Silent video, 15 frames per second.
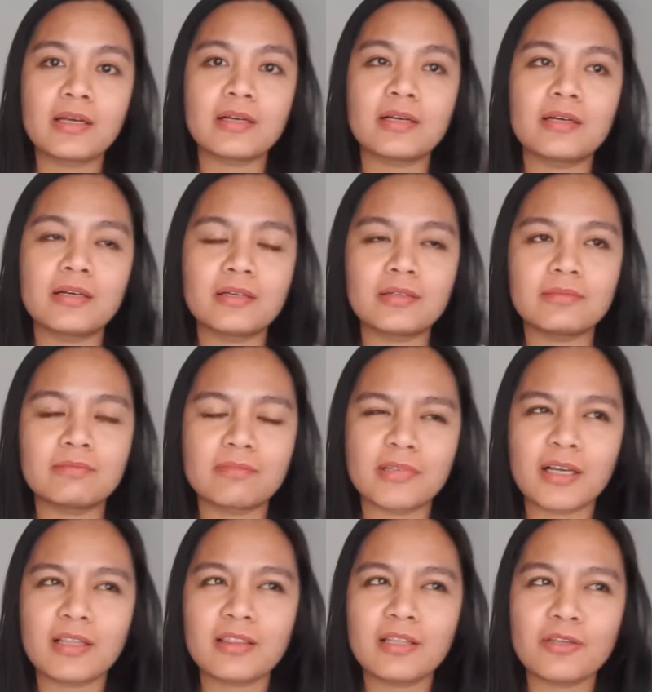Uh,
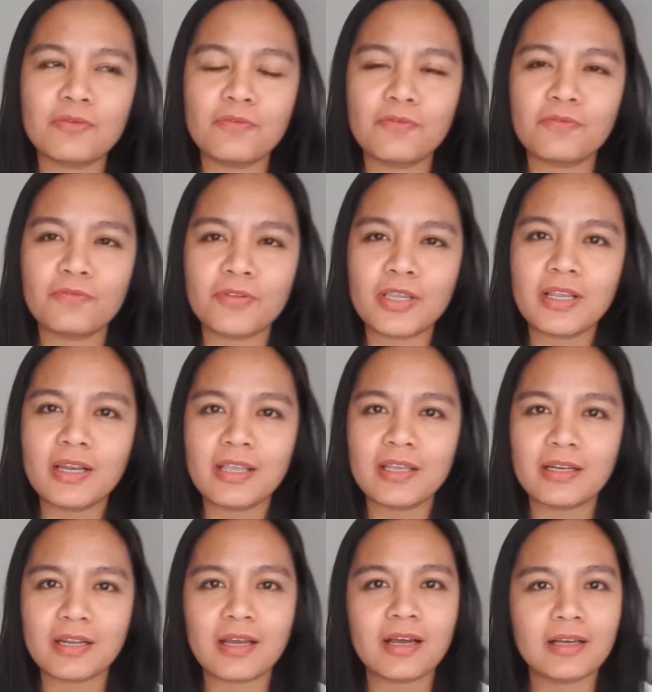maganda yung
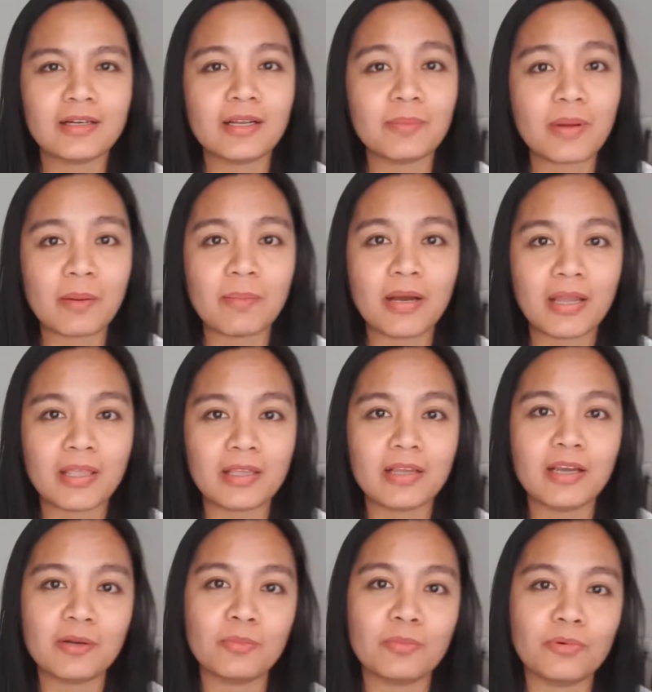feeling na
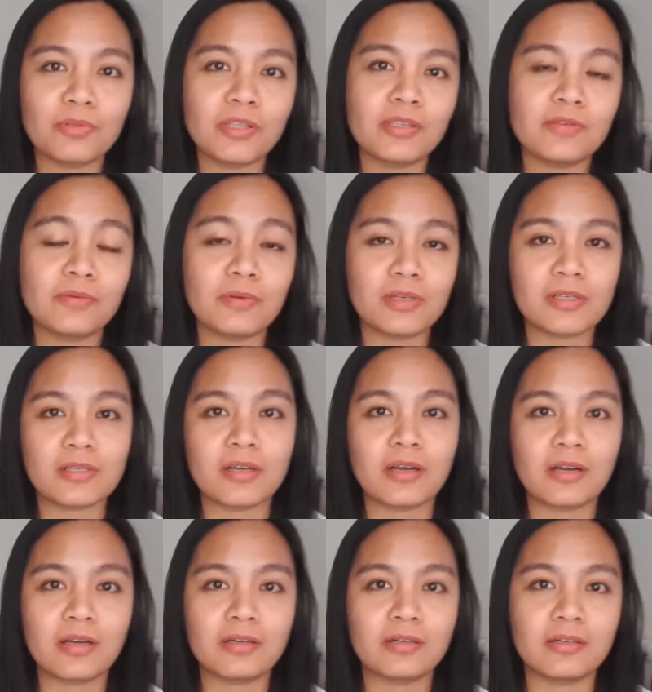napapakinggan mo din yung
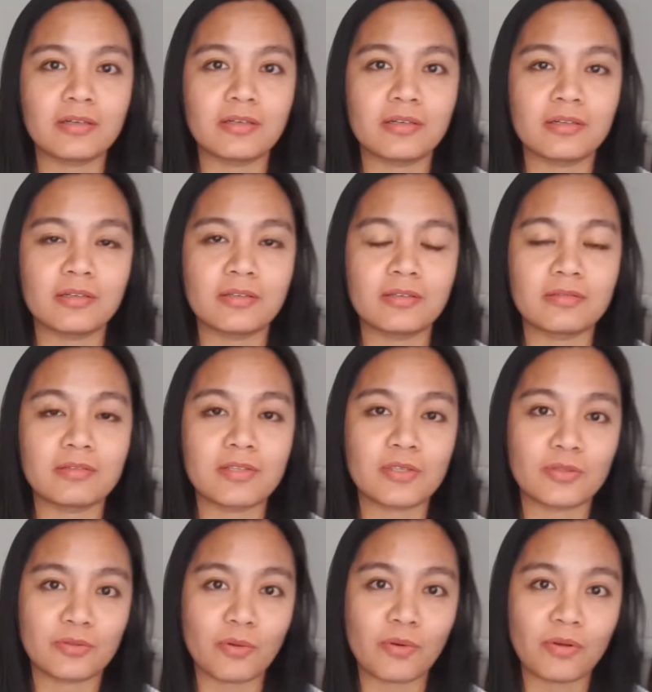isang uh,
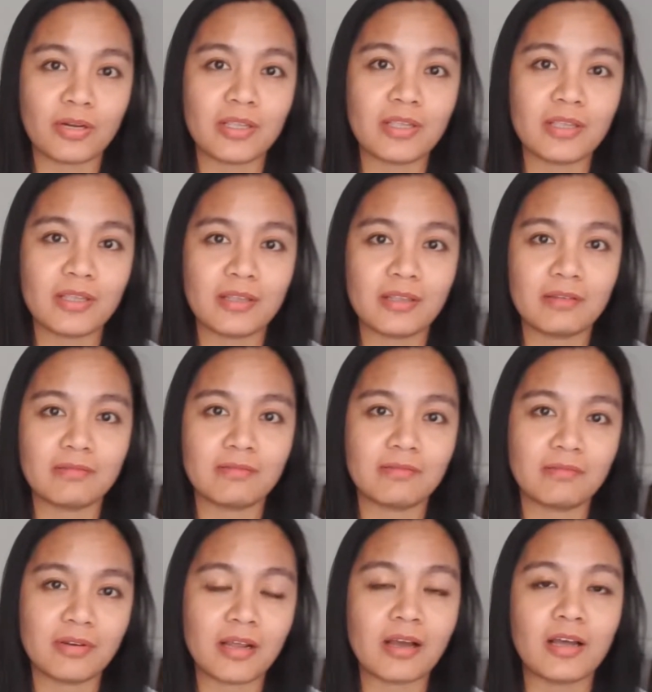story
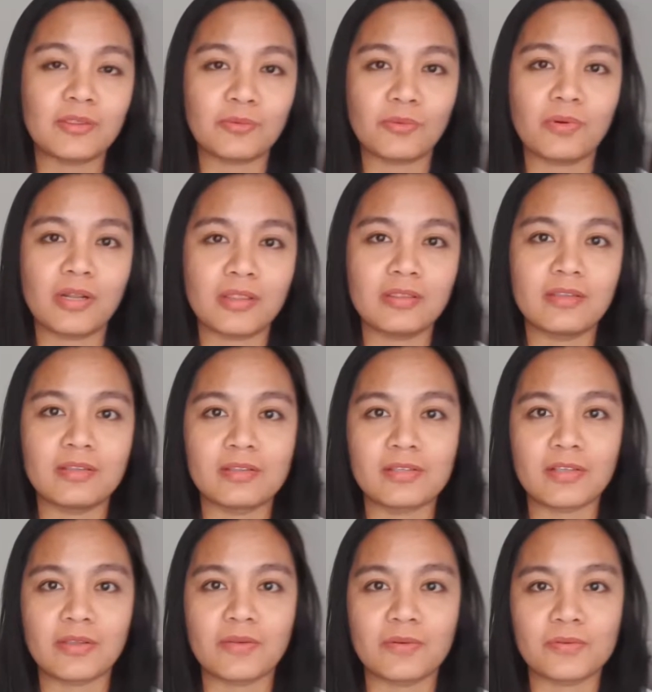na katulad din
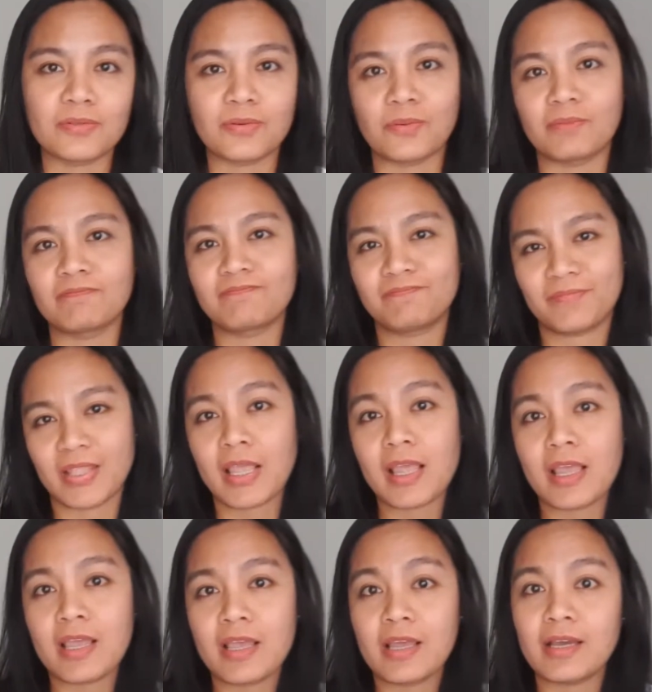sa'yo. So,
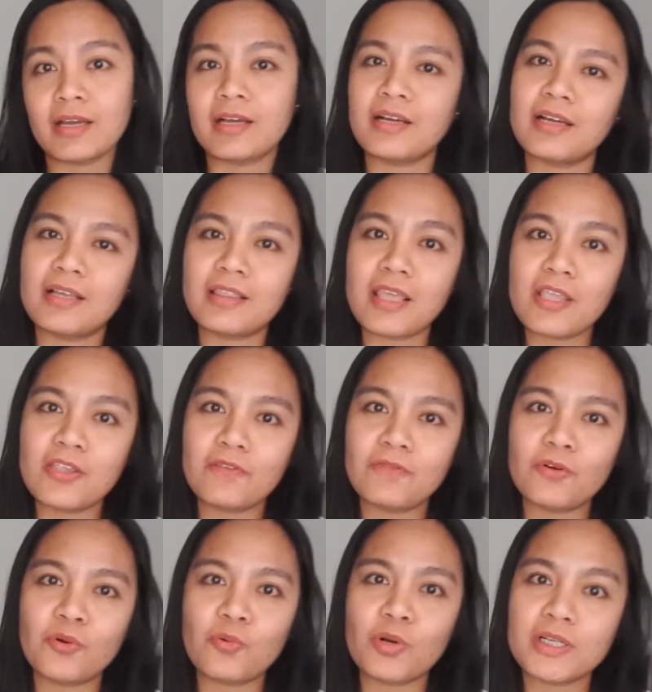Uh, thank you
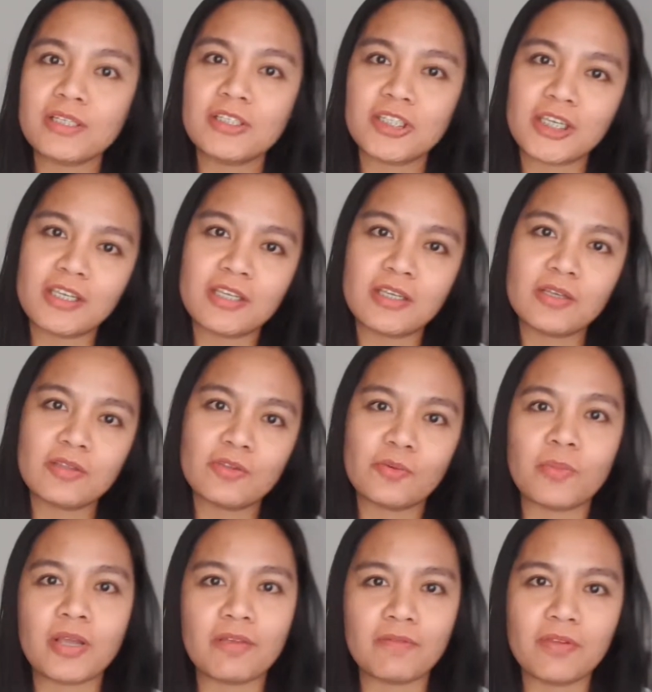for watching to
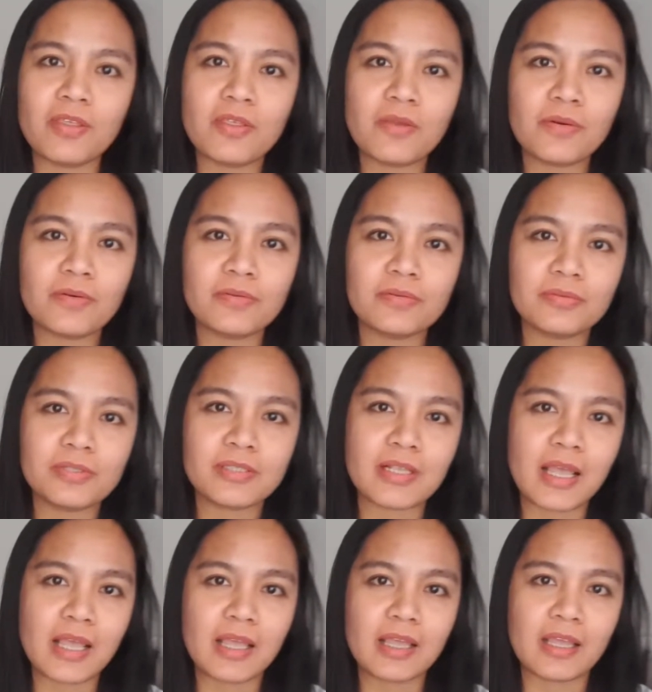my videos
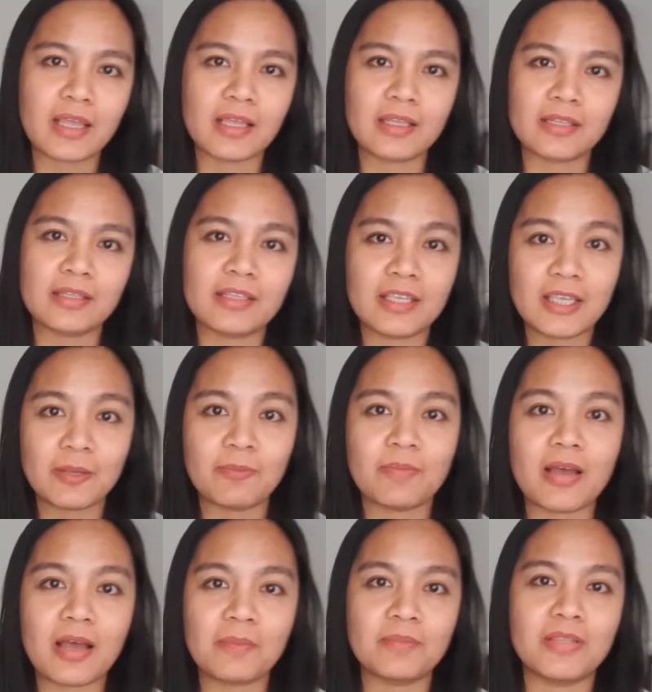and keep
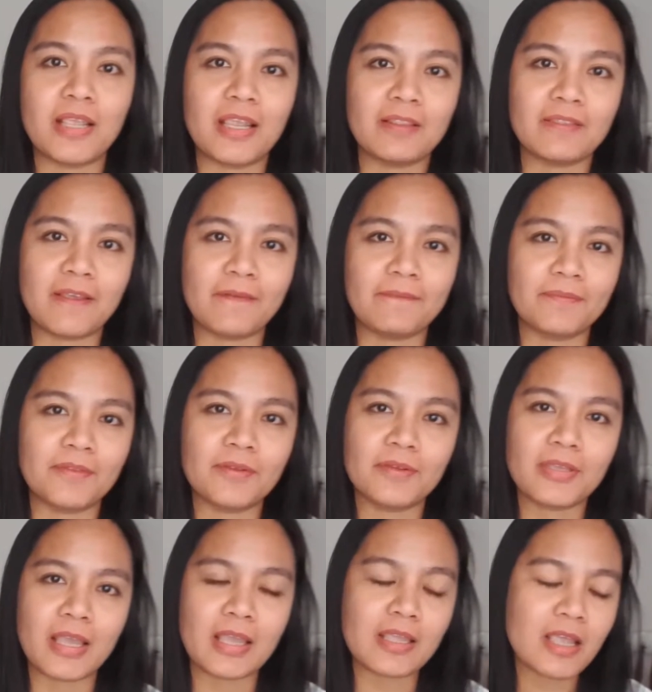updated
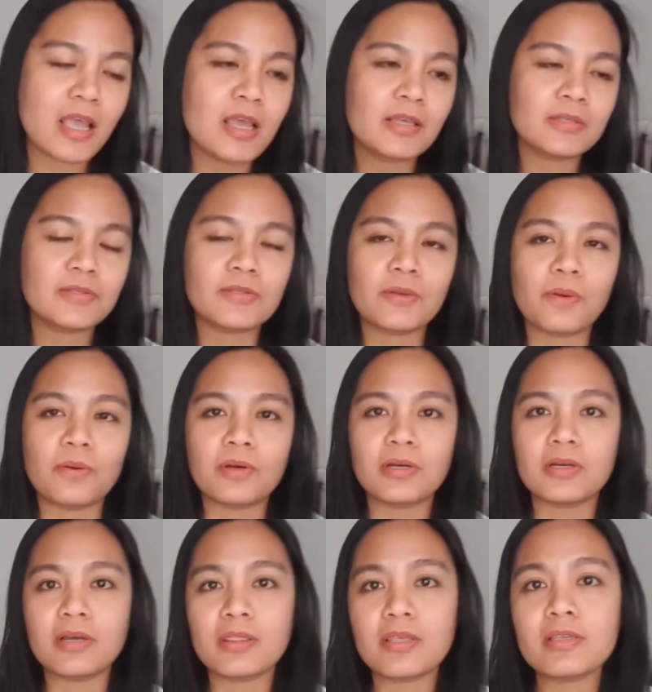okay so
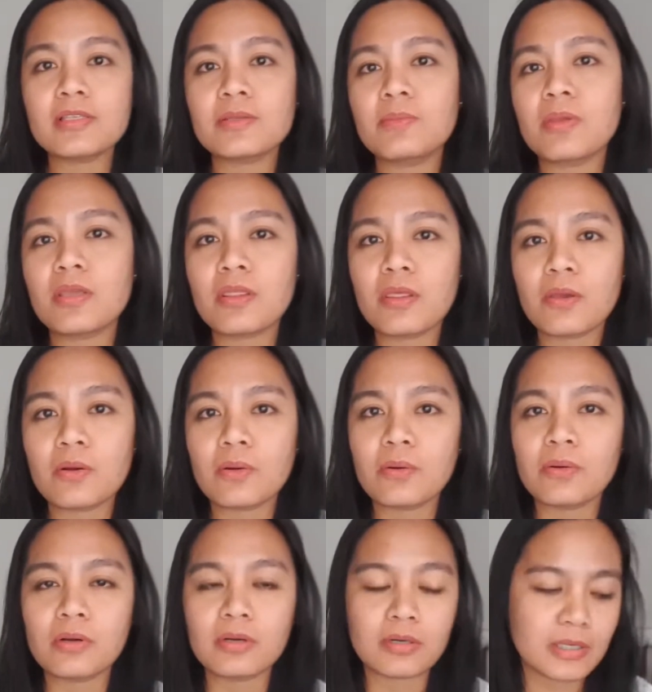uh, this
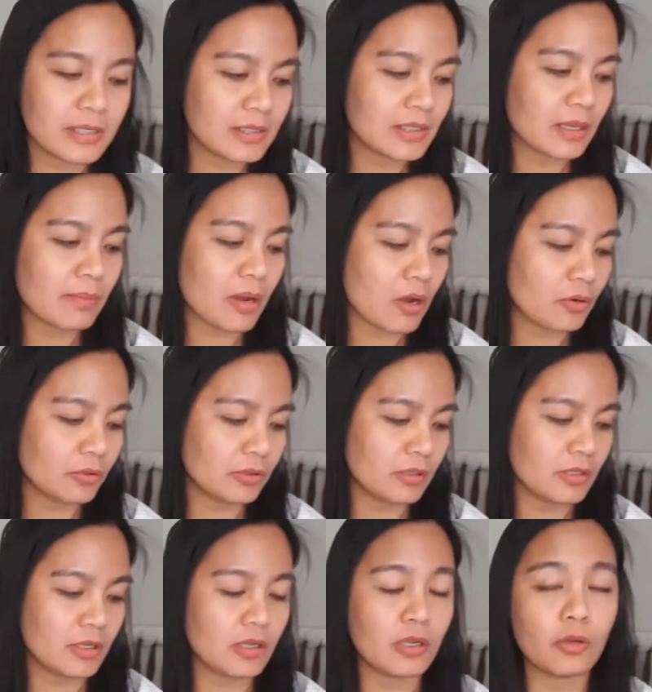video uh, is about
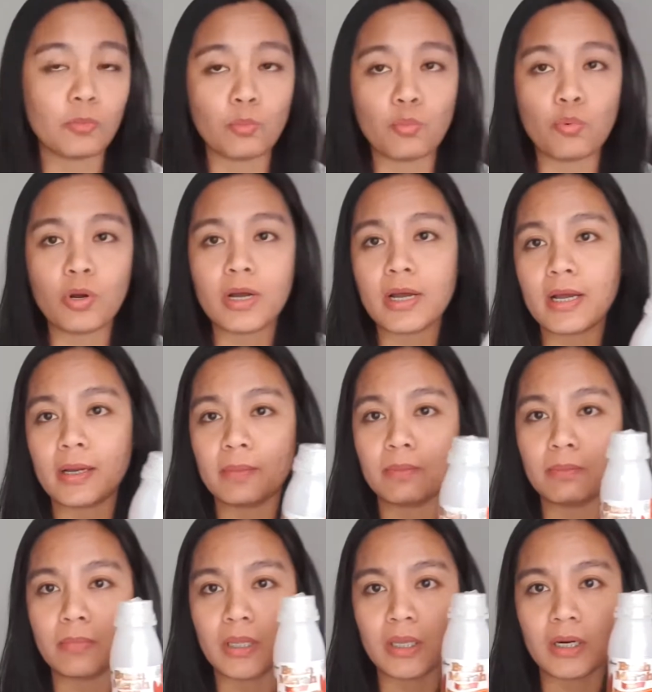the bois
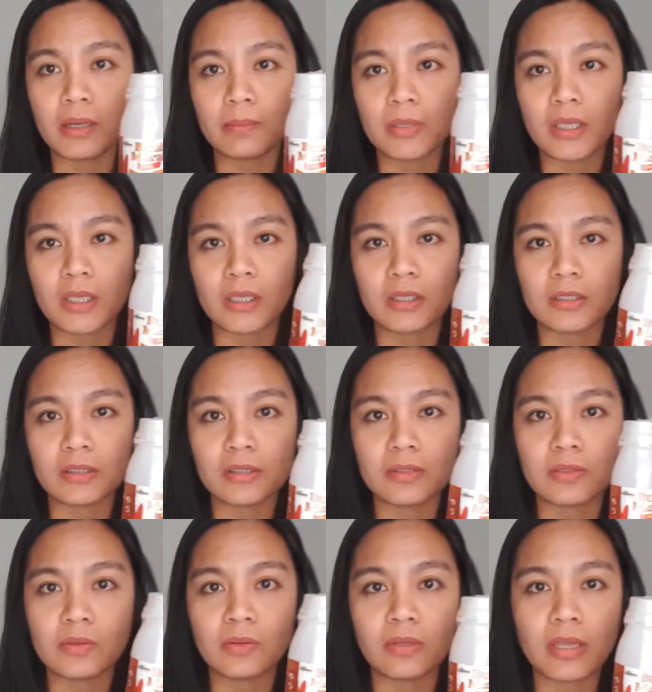
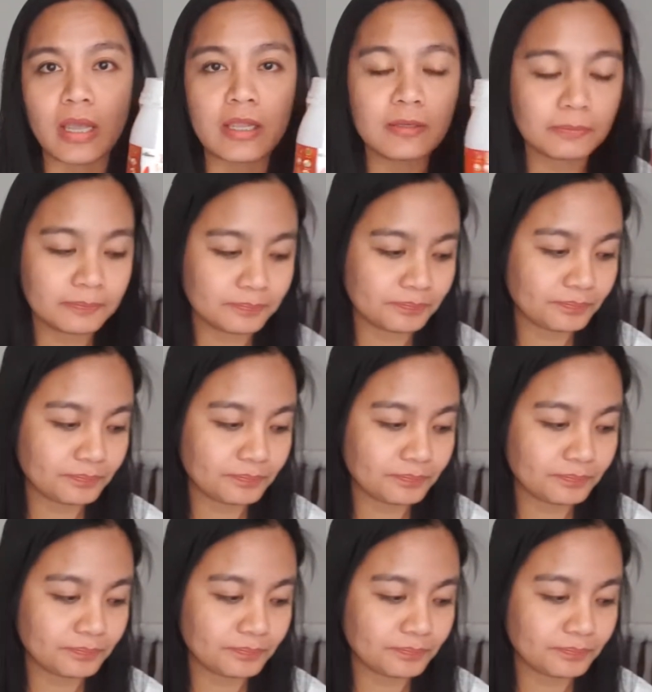ceramics okay